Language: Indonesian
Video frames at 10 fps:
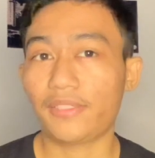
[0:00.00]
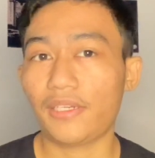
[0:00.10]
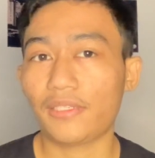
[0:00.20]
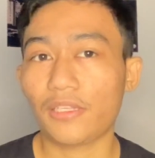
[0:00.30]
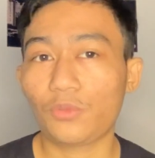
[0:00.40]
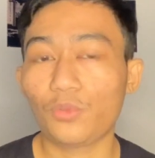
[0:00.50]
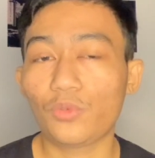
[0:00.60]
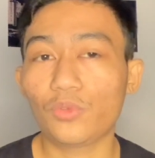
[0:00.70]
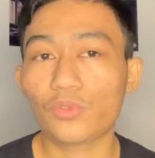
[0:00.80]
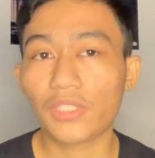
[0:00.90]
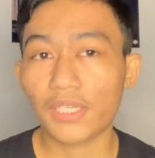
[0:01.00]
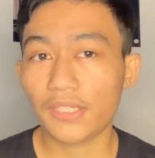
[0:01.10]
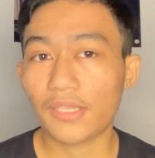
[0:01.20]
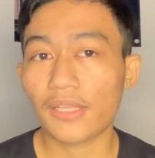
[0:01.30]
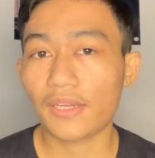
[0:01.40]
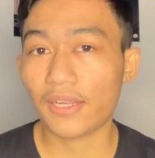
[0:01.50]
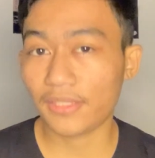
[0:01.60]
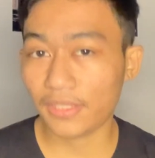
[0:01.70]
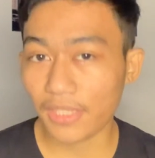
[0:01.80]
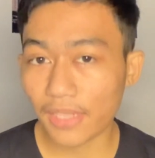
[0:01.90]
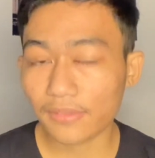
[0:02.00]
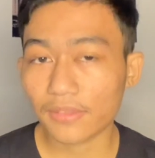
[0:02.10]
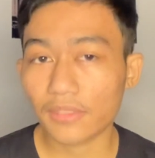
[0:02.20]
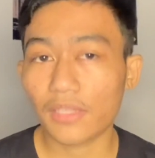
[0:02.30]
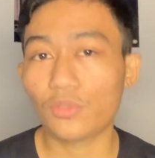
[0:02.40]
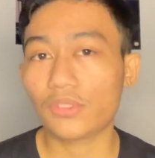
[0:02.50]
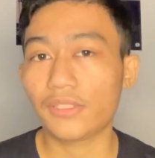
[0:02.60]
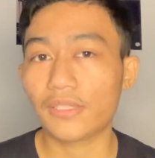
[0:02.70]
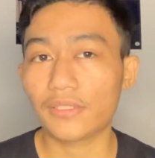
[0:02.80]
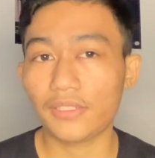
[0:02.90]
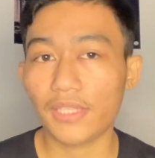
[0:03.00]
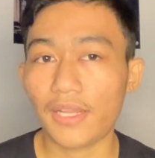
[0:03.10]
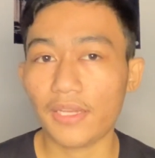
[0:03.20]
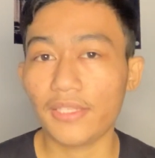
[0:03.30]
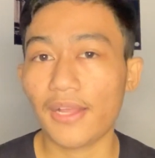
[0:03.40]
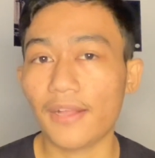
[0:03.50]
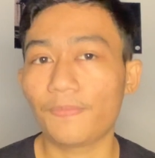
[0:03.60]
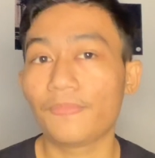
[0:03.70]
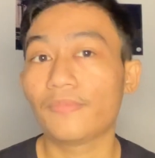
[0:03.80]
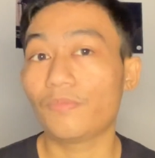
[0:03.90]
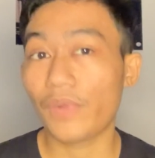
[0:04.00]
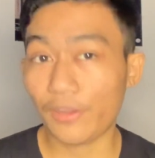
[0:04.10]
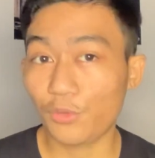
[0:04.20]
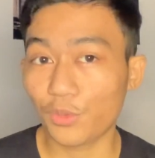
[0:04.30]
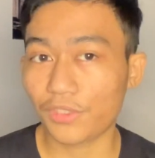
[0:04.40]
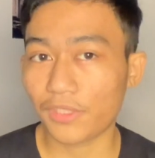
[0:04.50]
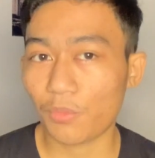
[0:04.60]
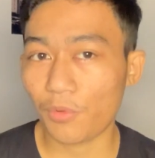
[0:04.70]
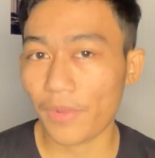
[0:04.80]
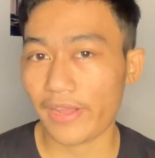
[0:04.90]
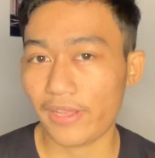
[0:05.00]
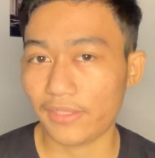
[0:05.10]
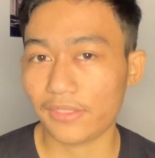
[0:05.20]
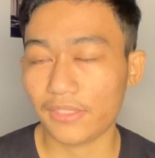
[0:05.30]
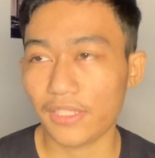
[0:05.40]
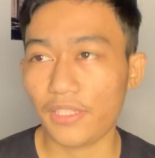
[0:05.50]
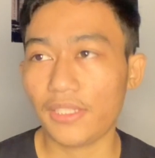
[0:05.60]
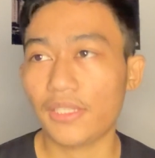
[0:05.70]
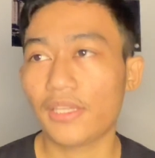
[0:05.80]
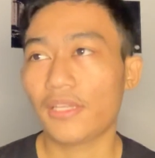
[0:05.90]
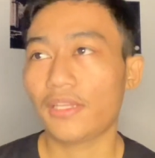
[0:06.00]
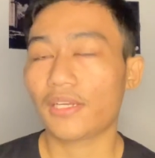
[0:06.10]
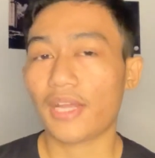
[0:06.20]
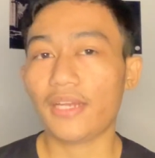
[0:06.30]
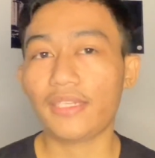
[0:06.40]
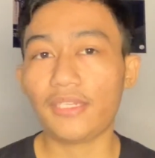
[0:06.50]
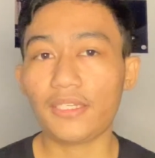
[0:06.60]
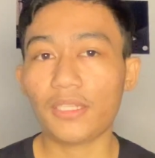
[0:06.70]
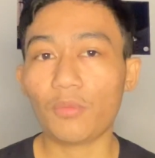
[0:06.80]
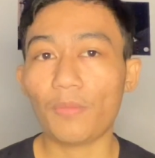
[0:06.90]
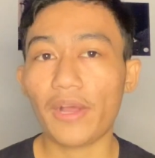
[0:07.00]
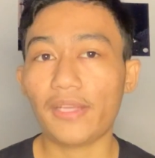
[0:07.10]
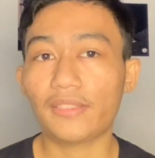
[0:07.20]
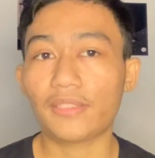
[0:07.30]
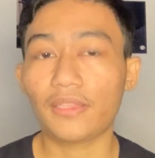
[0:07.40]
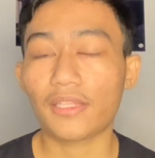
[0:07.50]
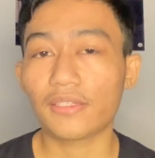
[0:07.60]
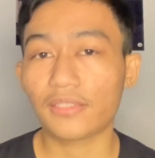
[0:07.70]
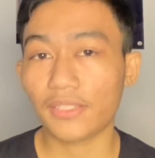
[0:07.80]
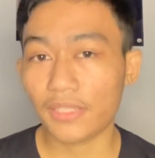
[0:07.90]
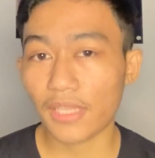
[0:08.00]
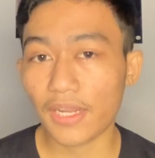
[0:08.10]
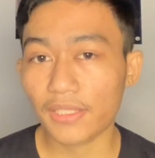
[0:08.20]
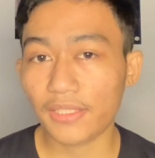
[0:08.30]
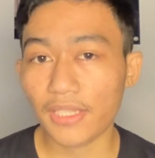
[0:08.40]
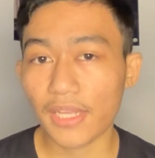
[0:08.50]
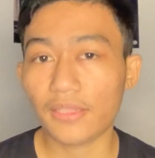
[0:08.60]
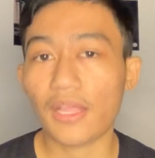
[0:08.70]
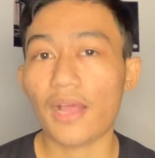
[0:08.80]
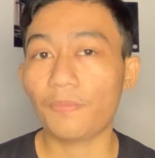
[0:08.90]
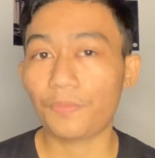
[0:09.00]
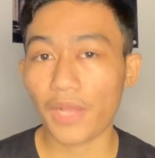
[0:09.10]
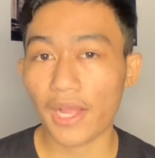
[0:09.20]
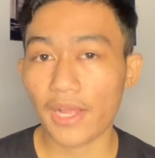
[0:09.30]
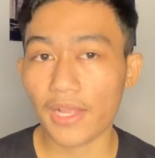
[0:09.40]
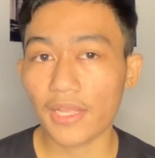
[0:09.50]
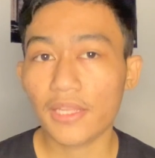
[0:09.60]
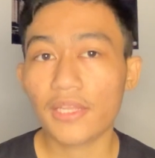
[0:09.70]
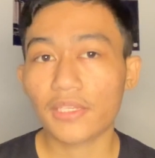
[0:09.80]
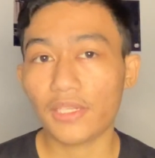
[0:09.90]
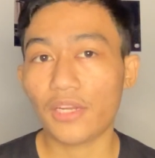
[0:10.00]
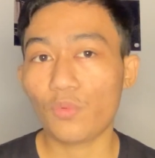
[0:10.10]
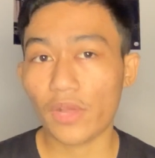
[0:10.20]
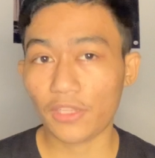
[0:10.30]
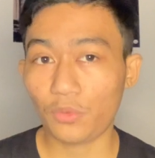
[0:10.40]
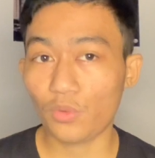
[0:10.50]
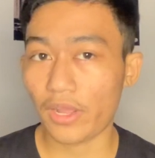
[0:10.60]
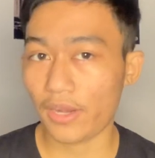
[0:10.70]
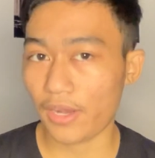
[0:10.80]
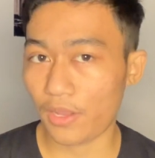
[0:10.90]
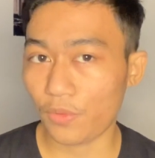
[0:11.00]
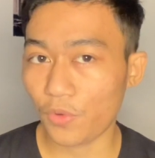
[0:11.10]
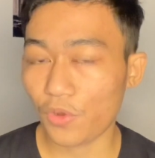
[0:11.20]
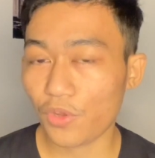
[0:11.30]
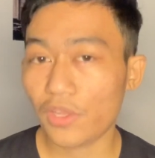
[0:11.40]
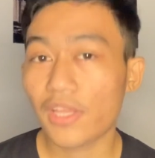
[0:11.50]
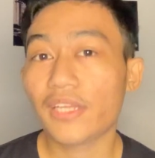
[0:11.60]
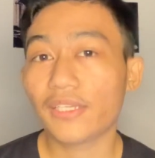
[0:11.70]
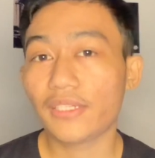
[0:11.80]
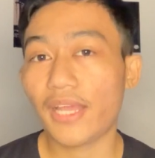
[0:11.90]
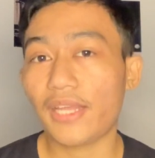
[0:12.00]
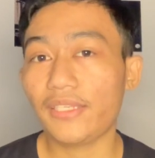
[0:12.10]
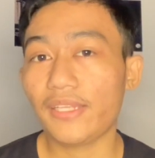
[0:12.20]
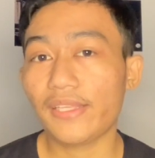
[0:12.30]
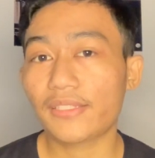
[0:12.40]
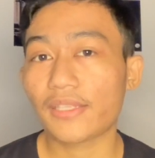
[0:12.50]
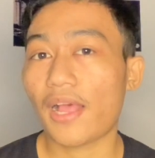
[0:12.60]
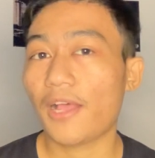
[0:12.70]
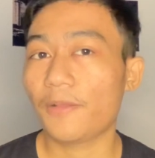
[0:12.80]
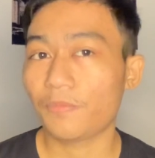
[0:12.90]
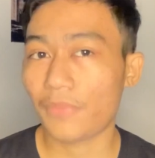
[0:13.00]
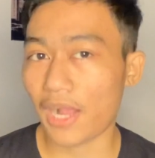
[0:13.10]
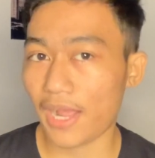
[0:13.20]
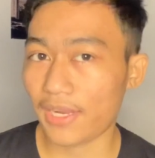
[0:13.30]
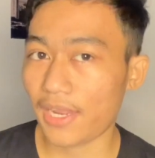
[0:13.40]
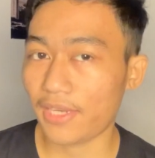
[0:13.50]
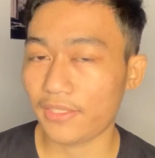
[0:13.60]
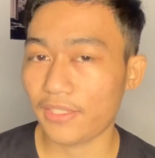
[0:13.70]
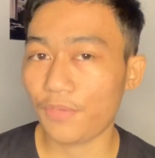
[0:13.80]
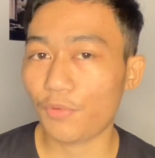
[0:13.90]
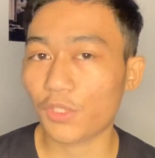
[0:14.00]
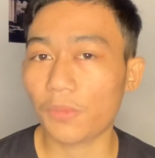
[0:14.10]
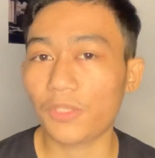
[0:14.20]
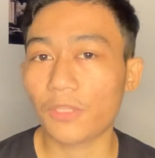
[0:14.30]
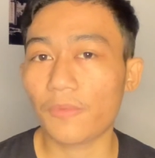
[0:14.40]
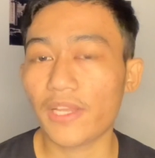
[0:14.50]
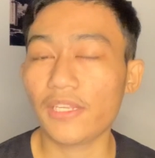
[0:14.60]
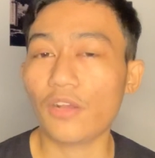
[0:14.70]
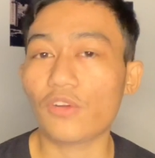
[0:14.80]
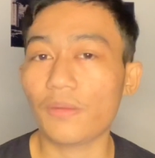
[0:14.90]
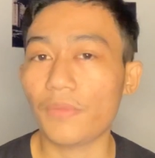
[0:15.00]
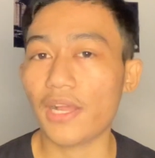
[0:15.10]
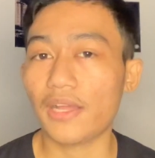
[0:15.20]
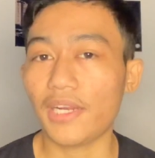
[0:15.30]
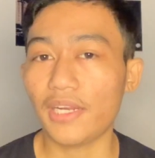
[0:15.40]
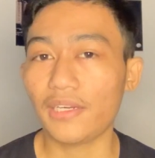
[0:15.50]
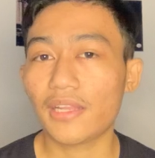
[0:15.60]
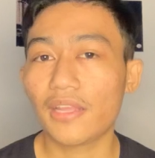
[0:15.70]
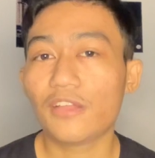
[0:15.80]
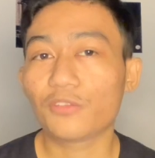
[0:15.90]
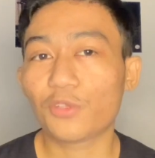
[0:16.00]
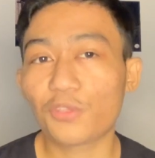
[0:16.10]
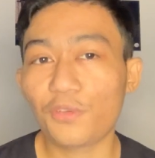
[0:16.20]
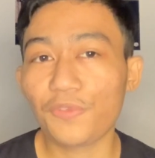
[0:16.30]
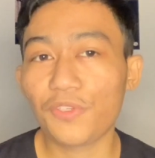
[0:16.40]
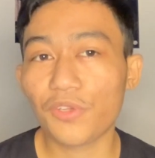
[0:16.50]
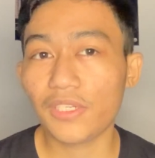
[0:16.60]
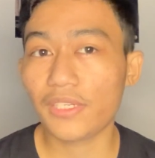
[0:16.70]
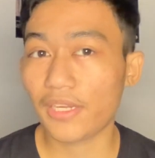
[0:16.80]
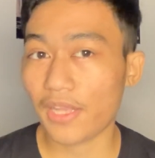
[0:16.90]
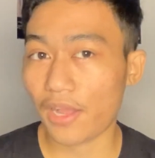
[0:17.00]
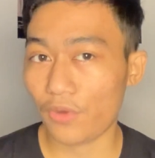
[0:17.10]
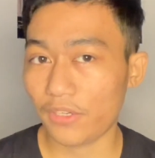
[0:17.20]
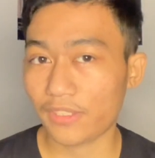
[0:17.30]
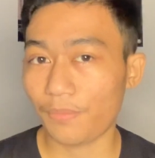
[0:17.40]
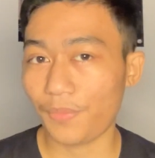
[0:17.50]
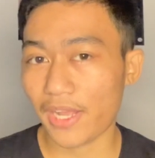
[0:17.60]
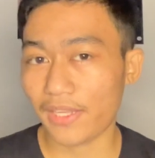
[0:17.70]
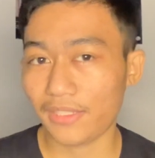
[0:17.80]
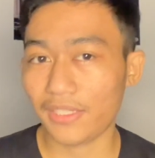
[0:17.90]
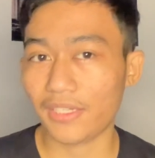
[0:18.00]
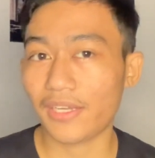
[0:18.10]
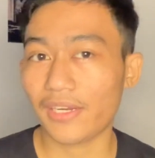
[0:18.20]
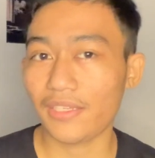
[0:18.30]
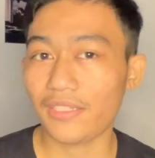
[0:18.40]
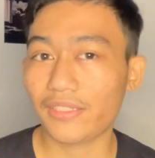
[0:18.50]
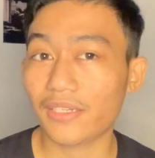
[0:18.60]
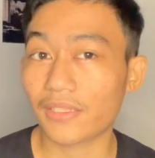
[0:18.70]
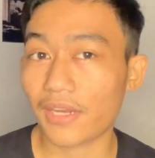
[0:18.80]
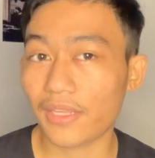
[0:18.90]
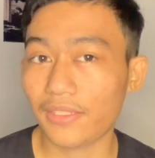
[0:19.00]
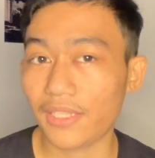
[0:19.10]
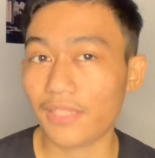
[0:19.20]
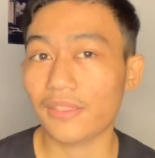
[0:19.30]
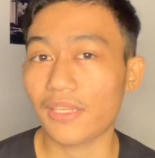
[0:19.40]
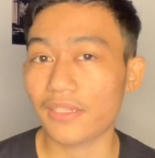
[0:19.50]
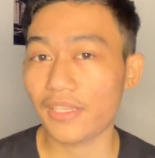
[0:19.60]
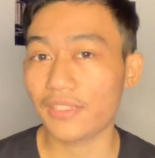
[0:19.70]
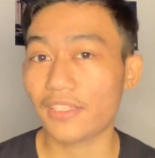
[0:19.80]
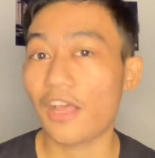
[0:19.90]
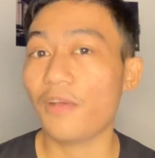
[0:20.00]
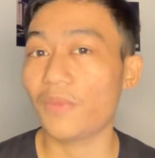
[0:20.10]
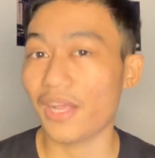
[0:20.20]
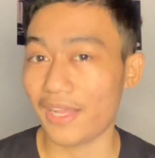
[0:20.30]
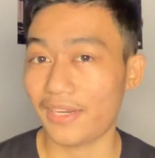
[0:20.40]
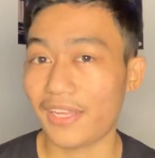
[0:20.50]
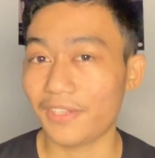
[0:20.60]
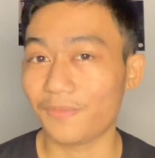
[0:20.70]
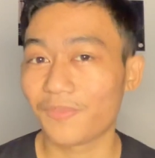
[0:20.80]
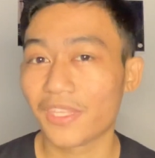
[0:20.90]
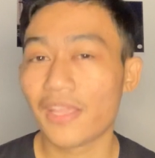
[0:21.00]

salah satu cerita rakyat atau cerita sejarah yang bagus kita mau bahas. Jadi kali ini kita mau bahas tentang cerita rakyat Ampaha dan Watu Halawo dari desa Mangaran. Jadi buat teman-teman yang orang Mangaran, tonton video ini dari awal sampai akhir karena ini cerita rakyat dari desa Mangaran.